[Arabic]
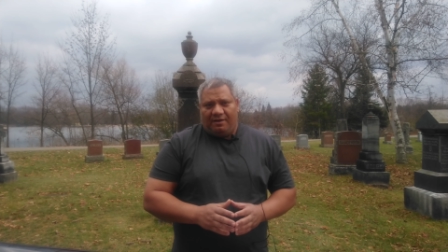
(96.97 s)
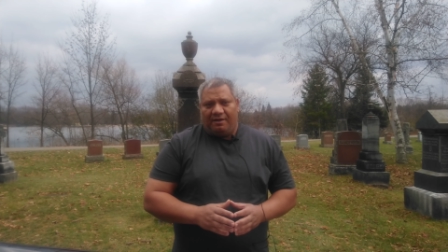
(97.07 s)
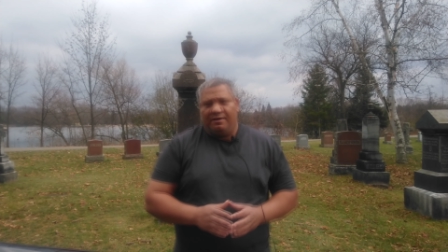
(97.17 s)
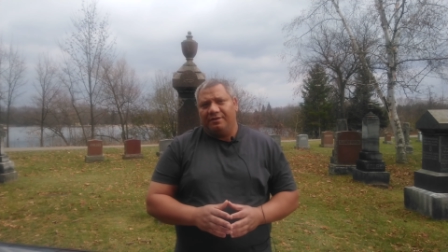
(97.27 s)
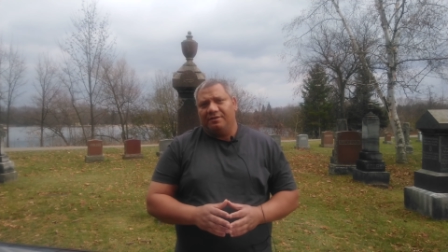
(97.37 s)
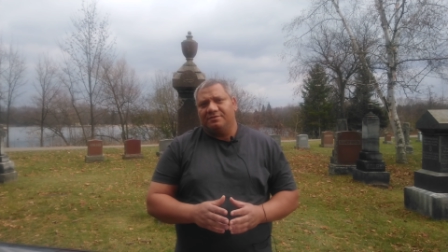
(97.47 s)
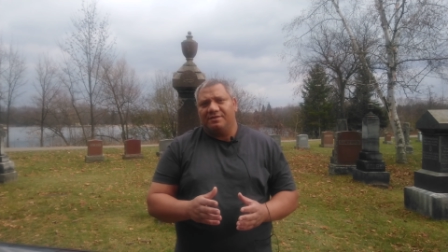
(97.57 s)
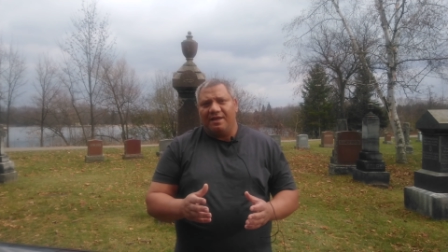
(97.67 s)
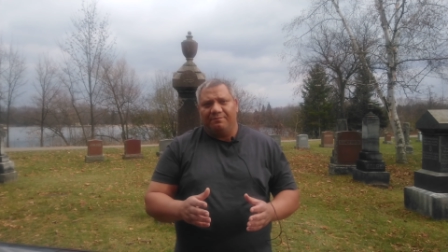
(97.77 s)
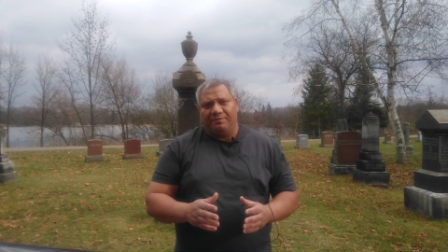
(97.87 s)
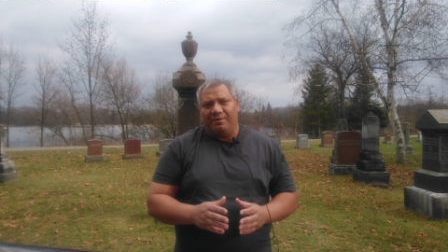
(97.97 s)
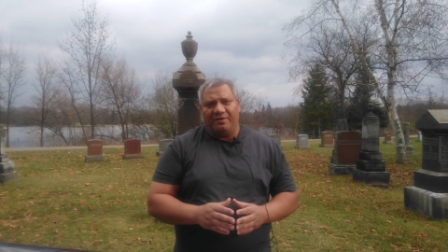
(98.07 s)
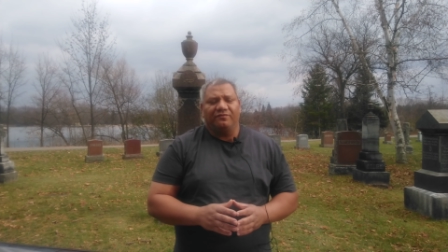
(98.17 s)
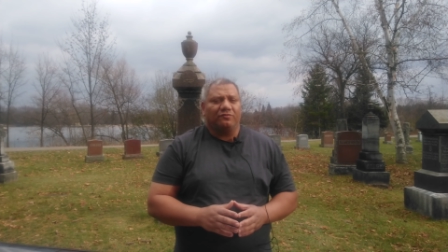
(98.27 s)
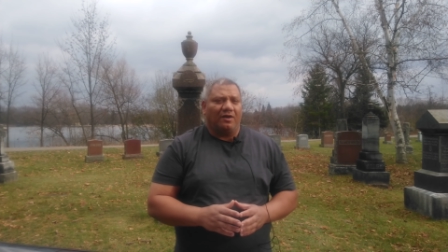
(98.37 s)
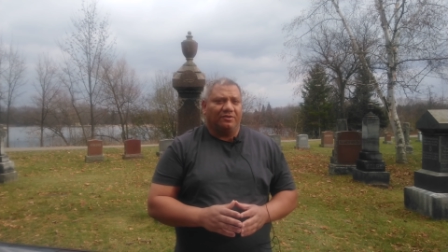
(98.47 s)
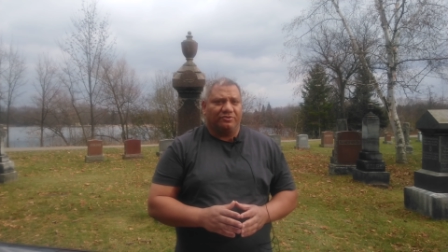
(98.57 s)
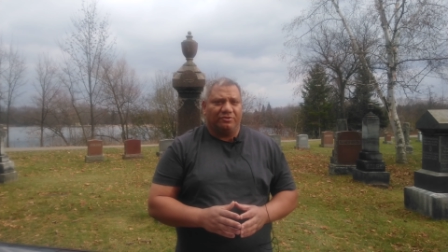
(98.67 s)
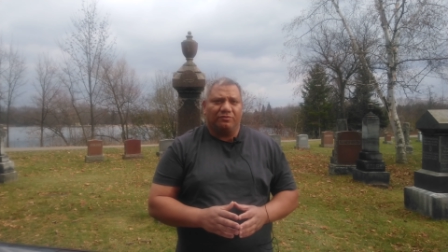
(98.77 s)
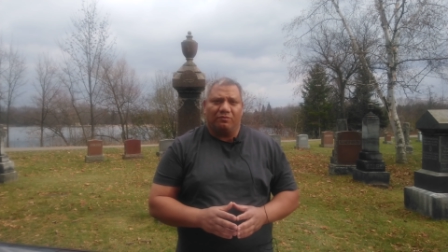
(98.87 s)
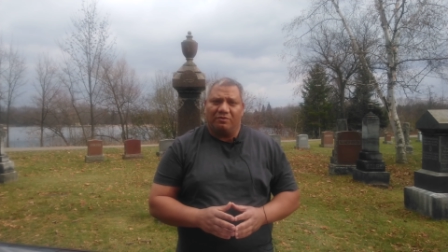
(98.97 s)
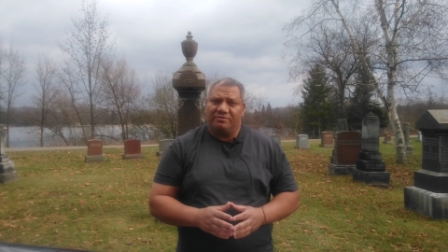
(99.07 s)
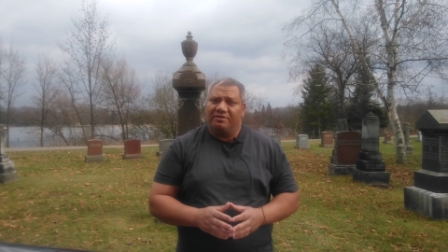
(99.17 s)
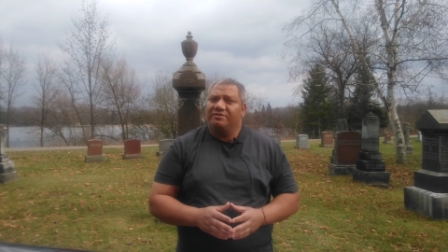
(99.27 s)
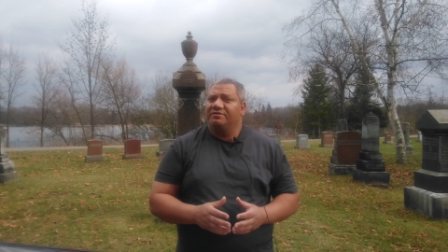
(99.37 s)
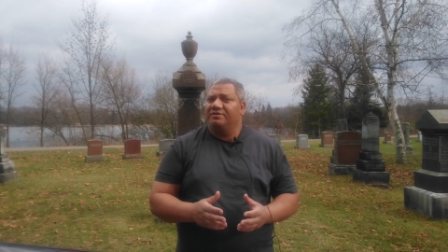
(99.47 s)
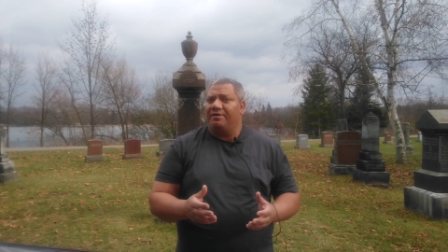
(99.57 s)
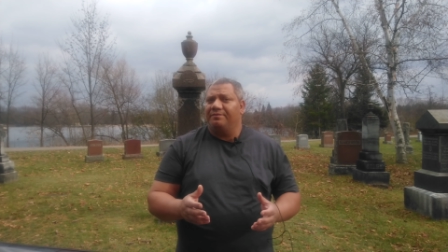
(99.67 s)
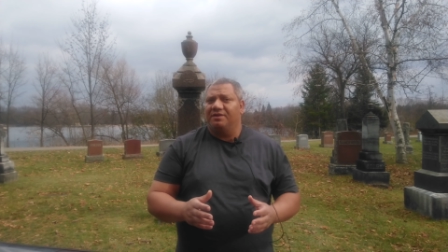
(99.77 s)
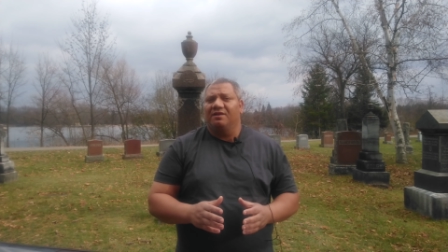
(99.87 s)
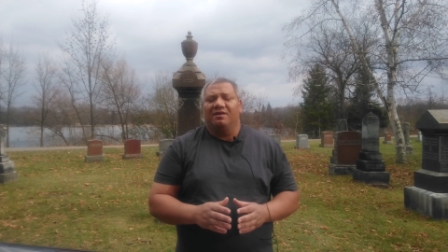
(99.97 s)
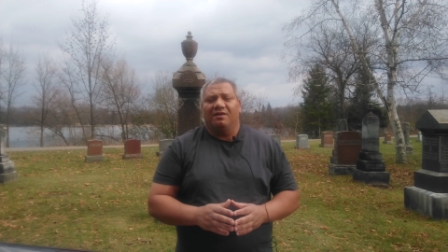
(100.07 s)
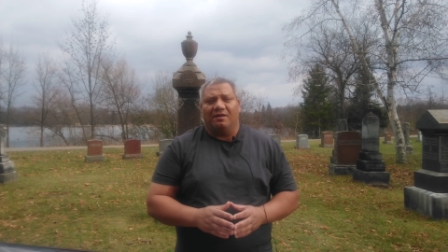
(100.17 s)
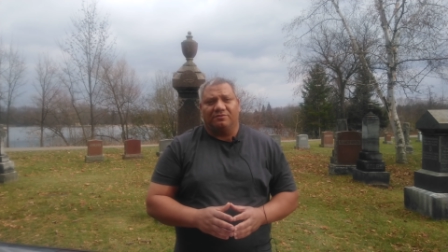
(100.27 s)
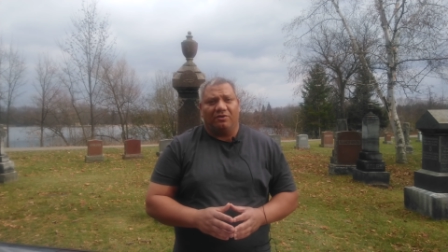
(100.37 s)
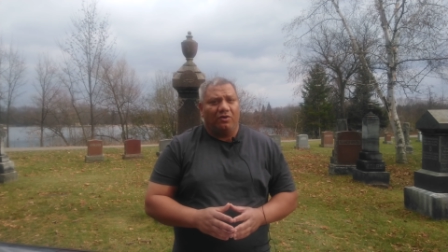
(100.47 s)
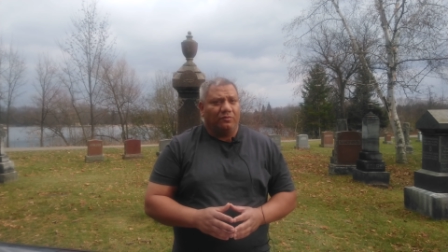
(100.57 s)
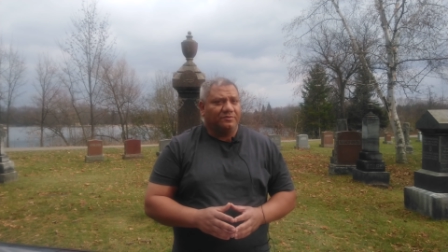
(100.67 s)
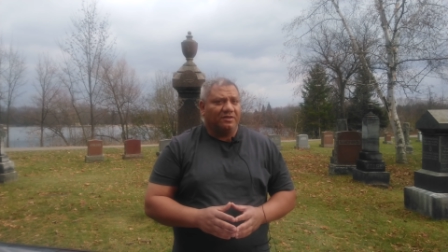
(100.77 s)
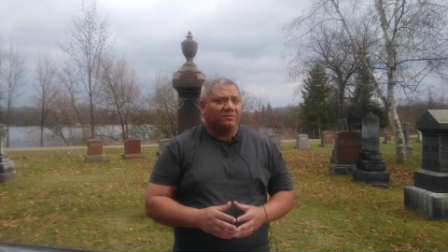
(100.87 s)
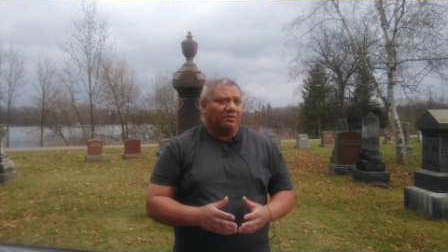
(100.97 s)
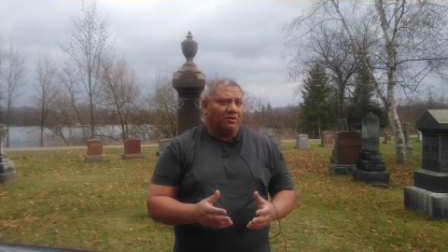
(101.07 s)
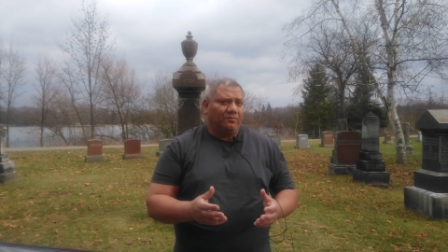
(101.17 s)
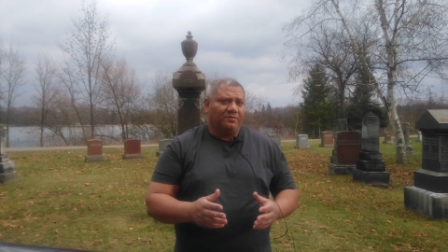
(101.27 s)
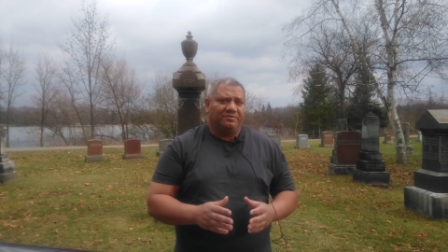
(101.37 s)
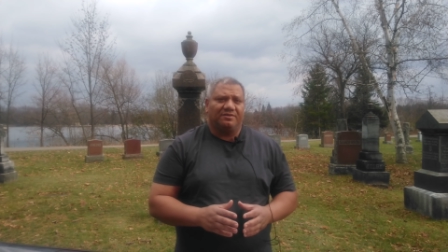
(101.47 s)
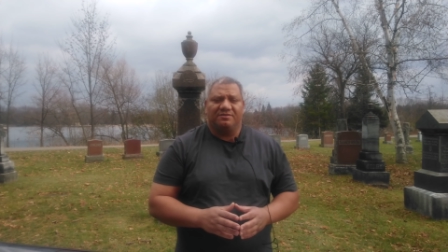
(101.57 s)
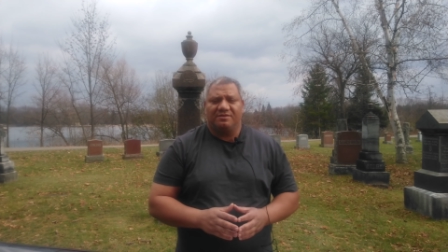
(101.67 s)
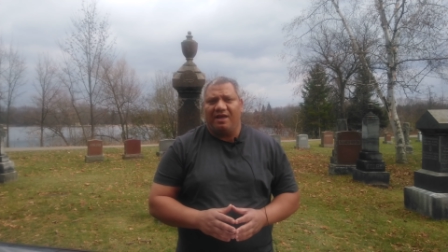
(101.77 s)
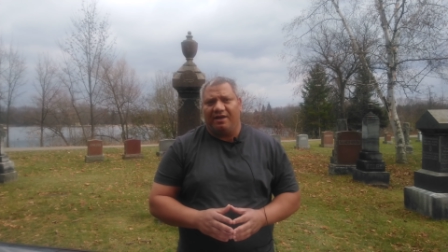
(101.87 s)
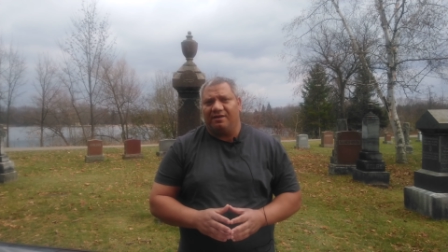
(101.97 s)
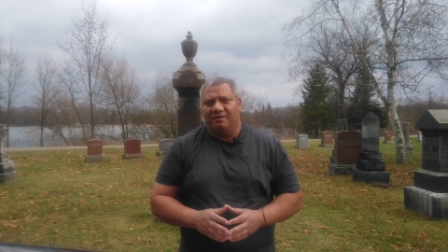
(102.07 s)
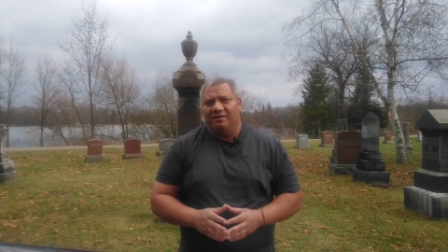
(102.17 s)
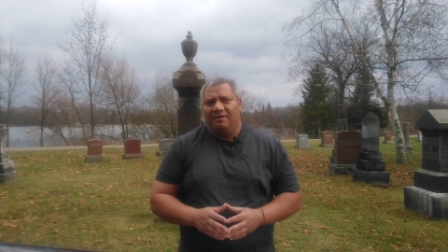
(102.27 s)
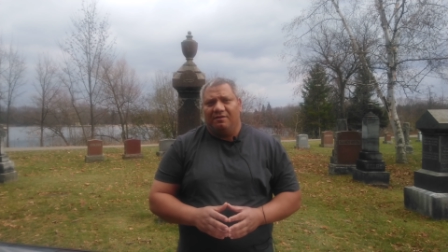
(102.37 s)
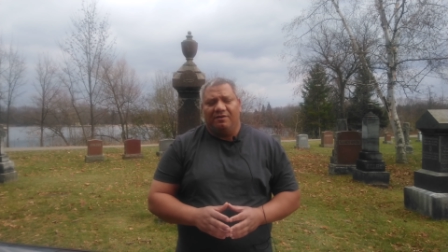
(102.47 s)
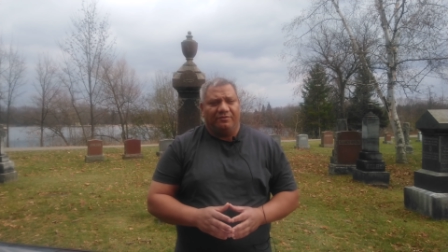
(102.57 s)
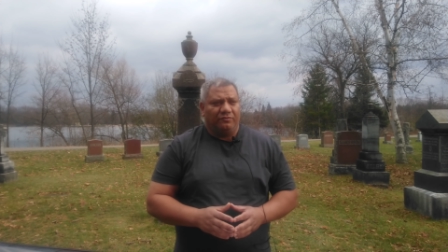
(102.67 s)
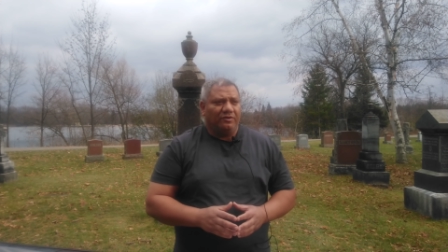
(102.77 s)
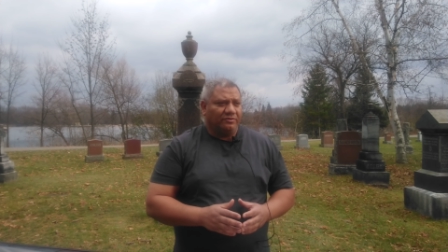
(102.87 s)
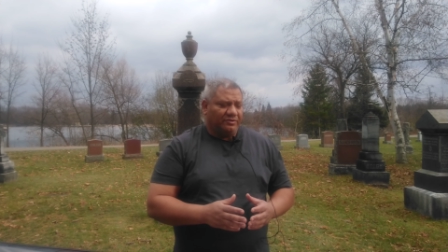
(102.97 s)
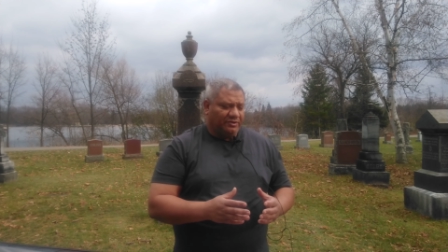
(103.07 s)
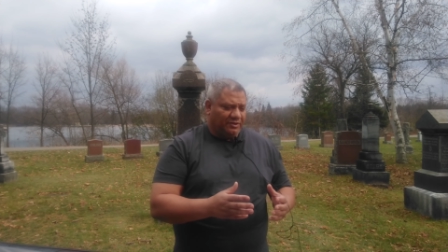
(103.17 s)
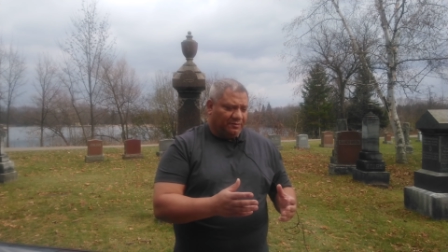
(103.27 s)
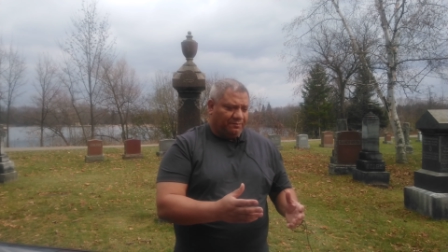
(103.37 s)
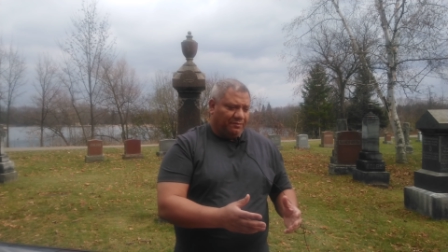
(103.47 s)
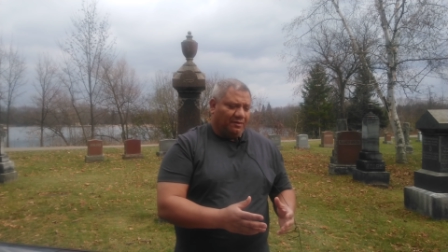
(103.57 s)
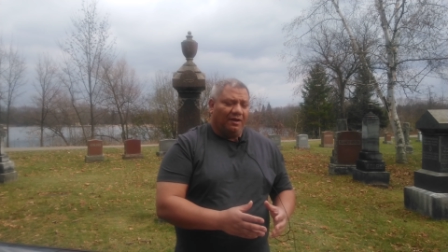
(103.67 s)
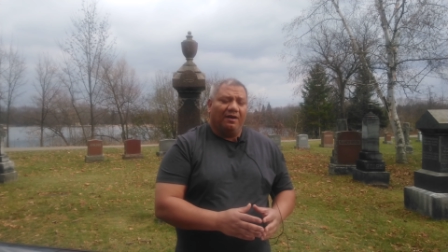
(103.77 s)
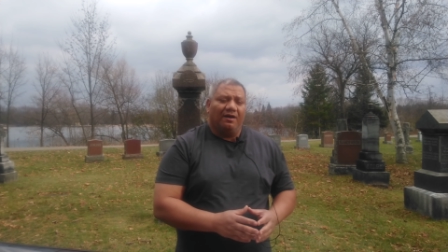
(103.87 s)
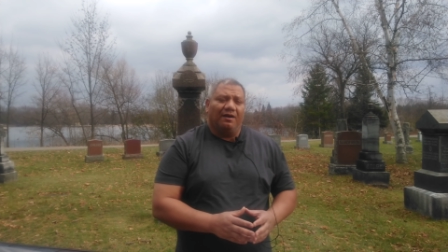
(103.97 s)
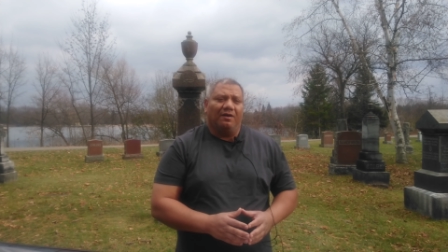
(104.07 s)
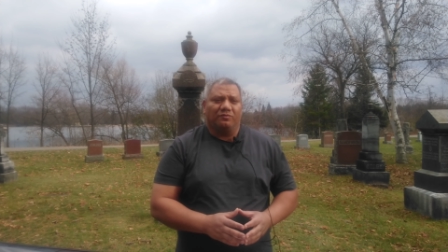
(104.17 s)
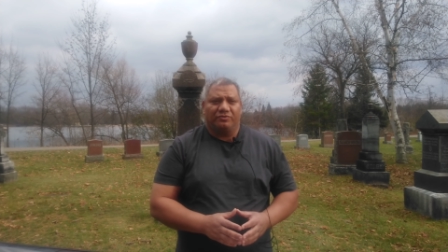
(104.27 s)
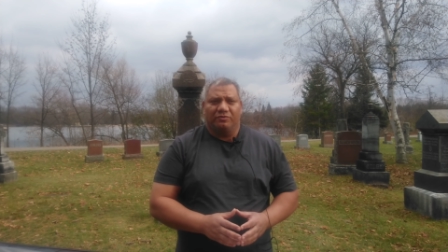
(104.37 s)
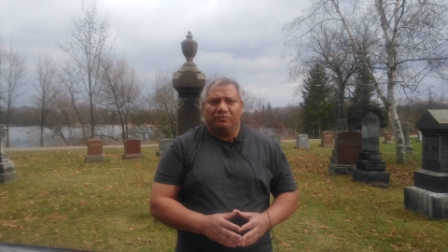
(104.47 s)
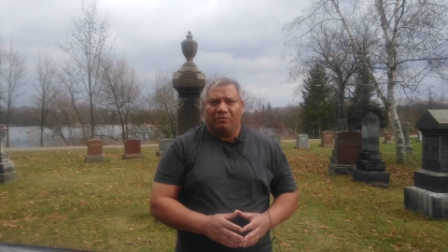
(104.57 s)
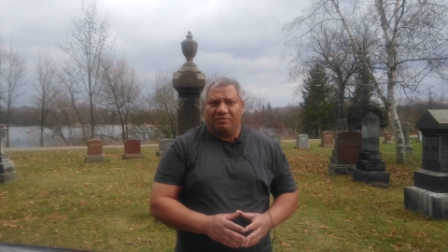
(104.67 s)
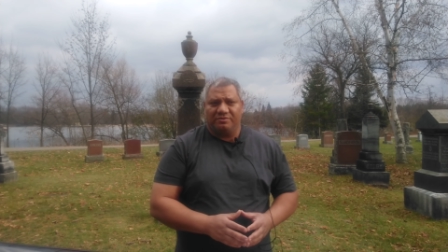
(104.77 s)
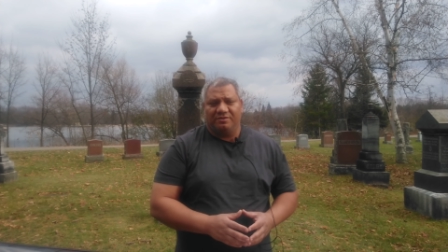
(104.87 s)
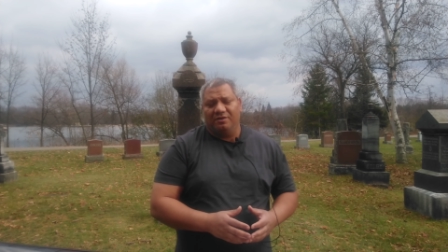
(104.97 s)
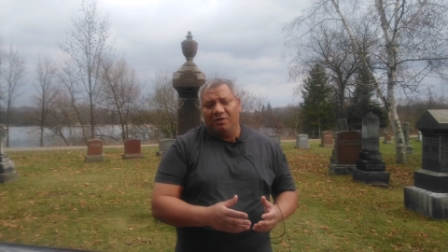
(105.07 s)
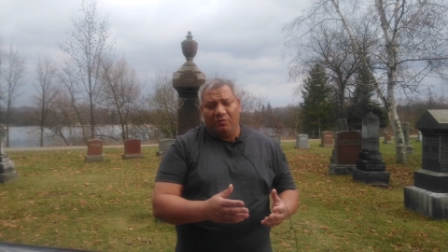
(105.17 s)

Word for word: آه الانسان بمعرفته عن الشريط الوراثي قدر يعمل تجارب زي تجارب الاستنساخ انه يقدر يجيب آه شريط وراثي